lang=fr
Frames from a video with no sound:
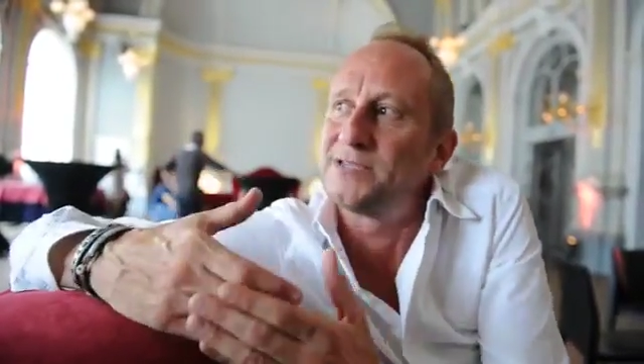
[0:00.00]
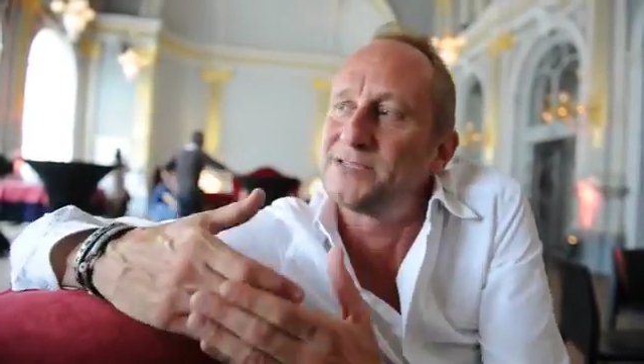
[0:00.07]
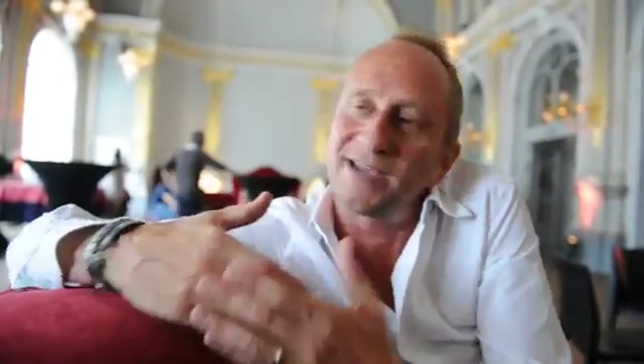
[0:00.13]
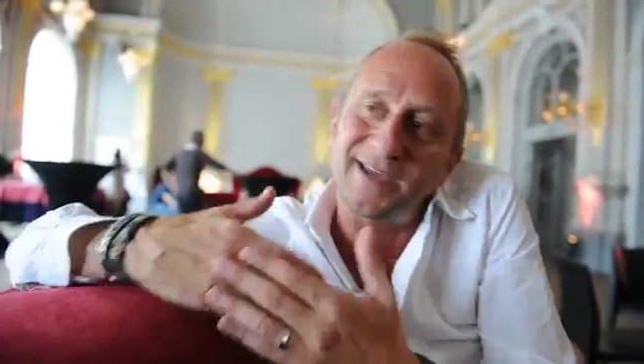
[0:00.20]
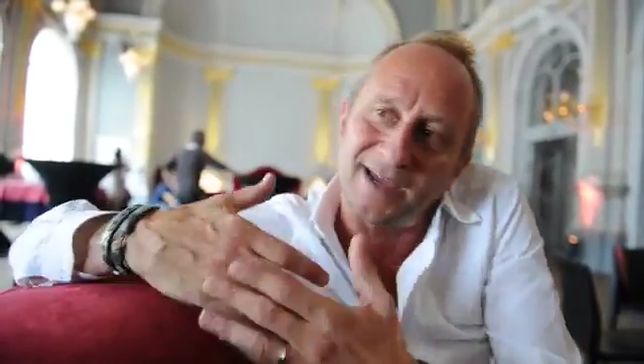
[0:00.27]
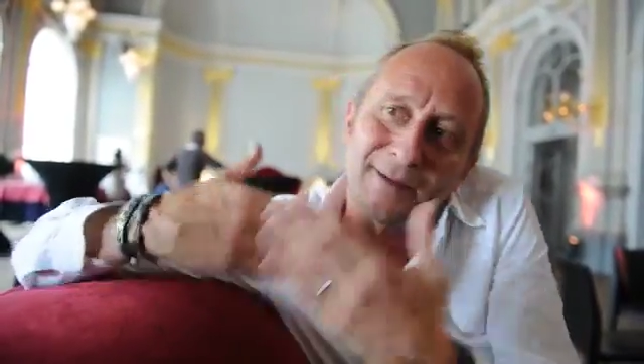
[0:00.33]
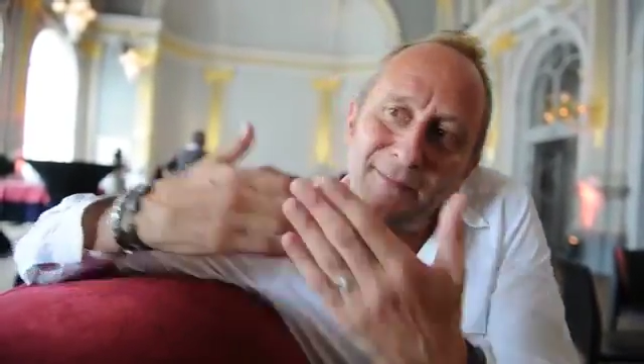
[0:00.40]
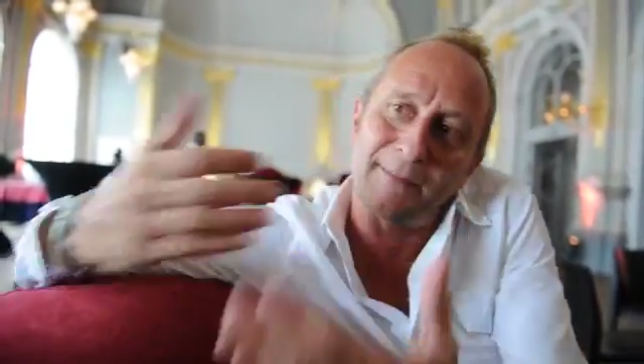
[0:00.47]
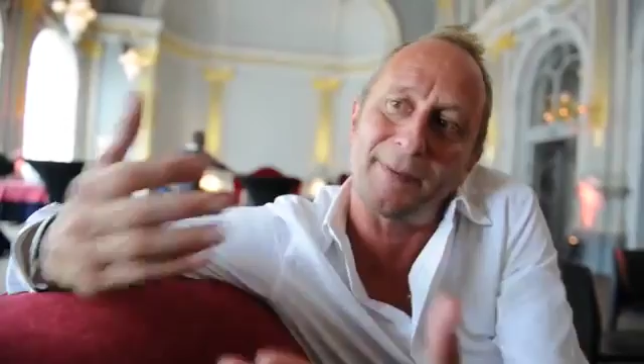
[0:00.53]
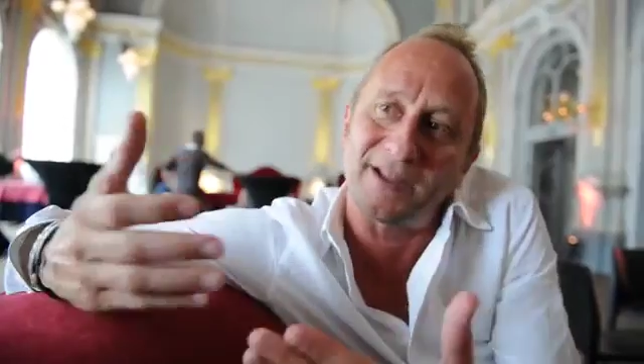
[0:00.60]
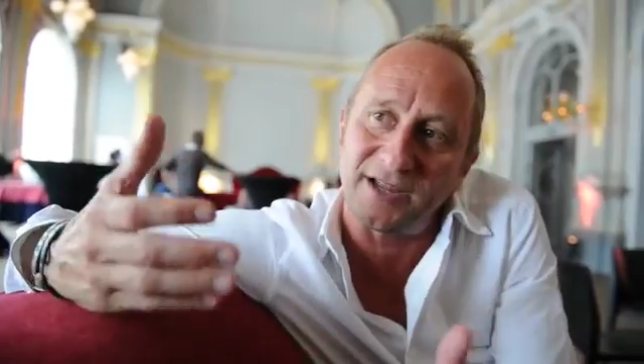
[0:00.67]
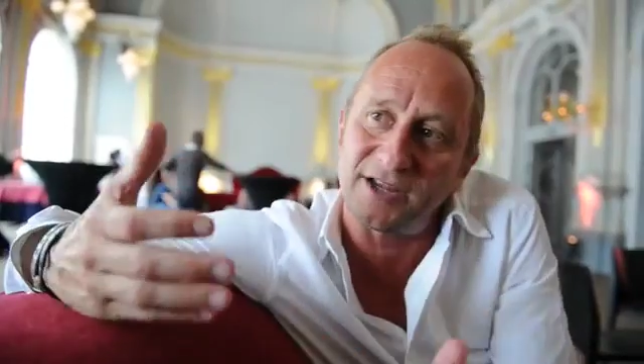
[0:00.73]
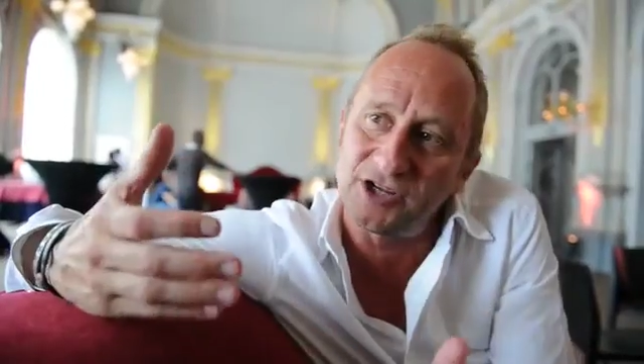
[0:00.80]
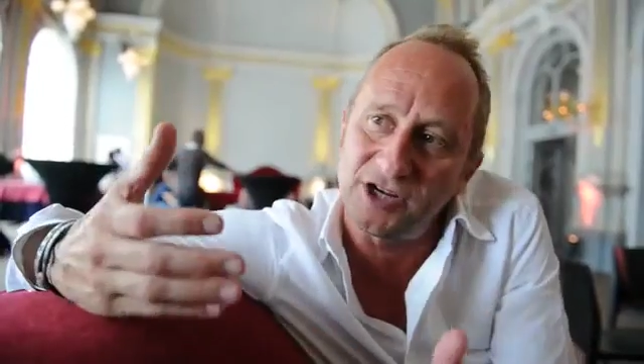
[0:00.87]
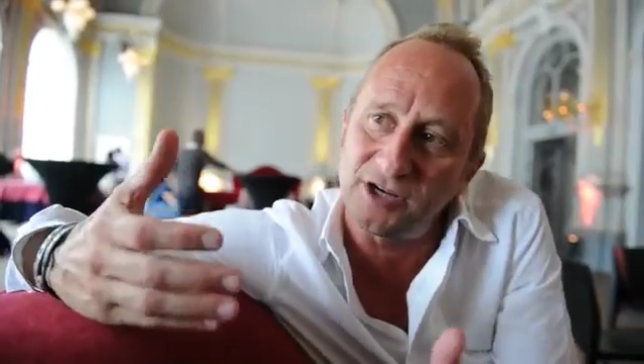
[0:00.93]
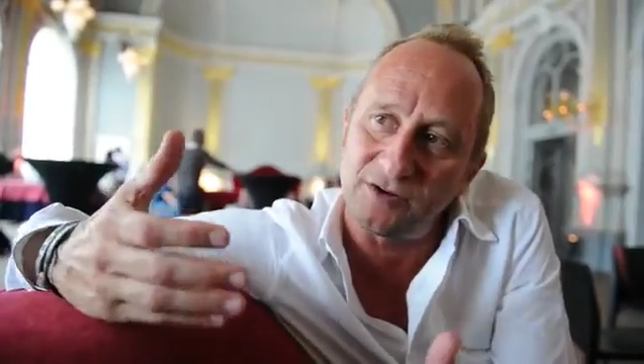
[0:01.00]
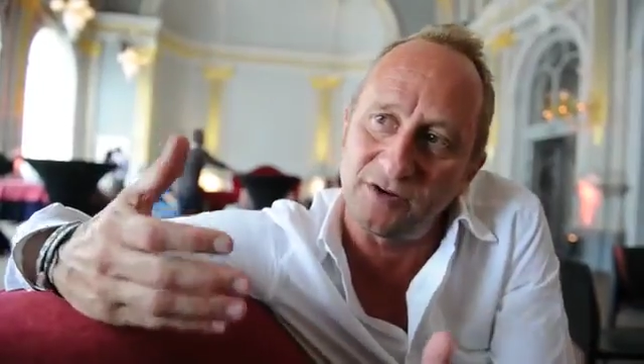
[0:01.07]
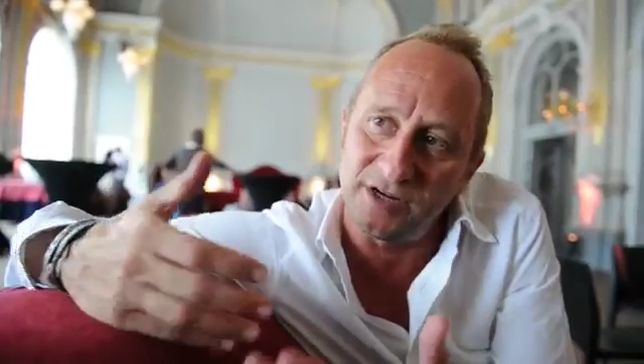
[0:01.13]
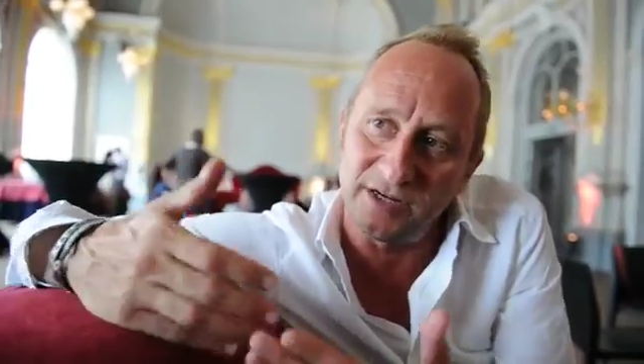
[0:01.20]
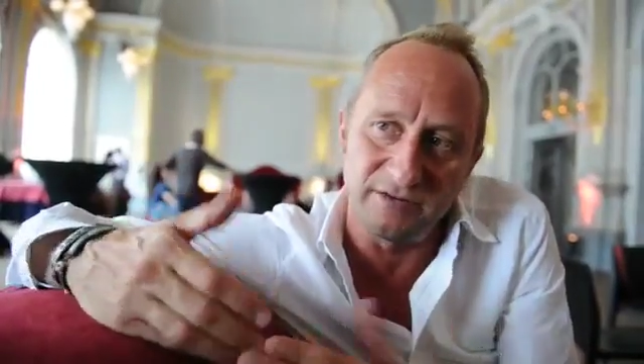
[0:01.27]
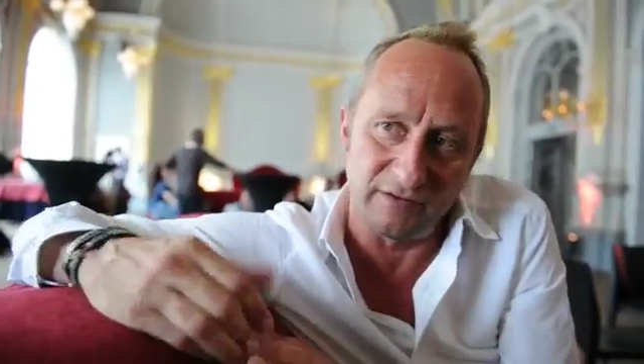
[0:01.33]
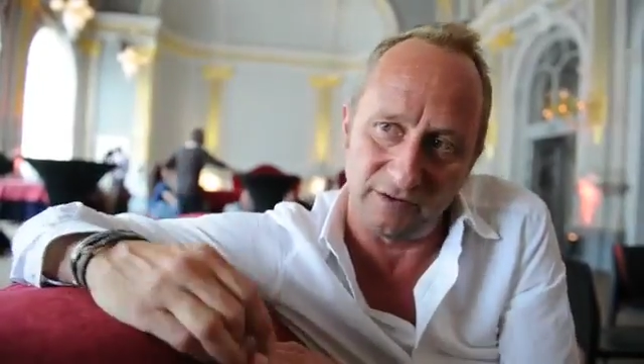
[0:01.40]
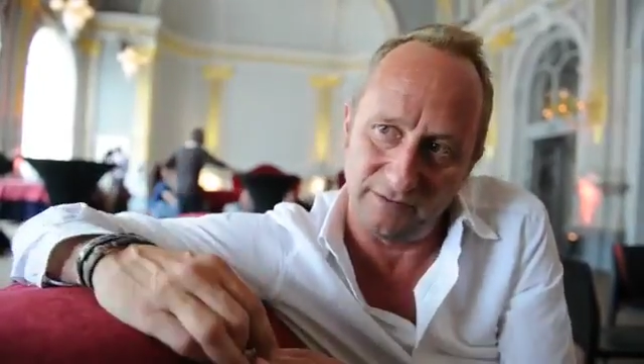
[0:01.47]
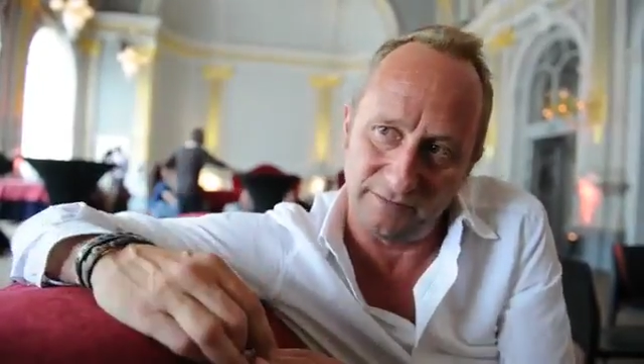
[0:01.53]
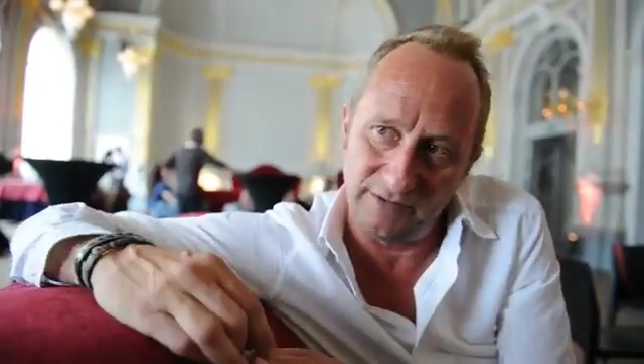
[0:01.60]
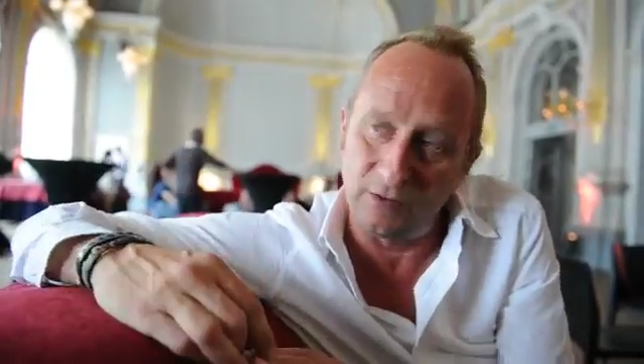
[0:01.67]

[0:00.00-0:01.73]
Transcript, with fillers: agréable à partager que les livres,